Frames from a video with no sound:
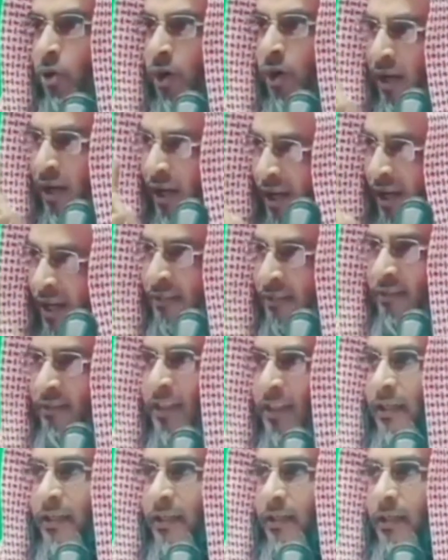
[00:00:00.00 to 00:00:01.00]
না
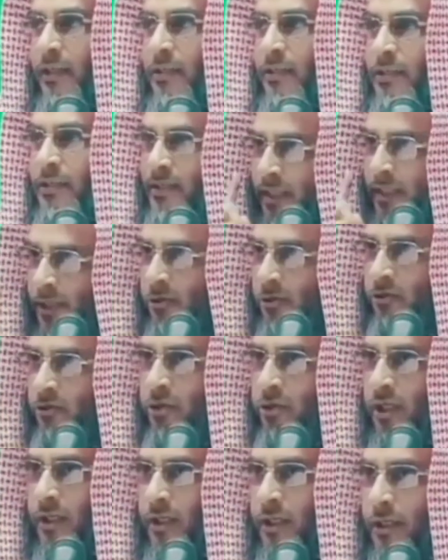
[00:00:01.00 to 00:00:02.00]
থেকে জিরো
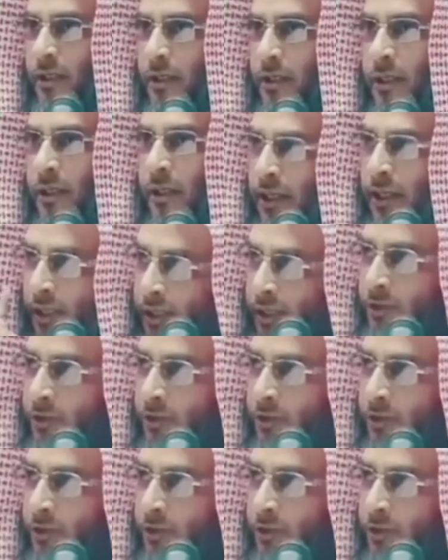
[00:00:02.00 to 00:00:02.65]
থেকে হিরো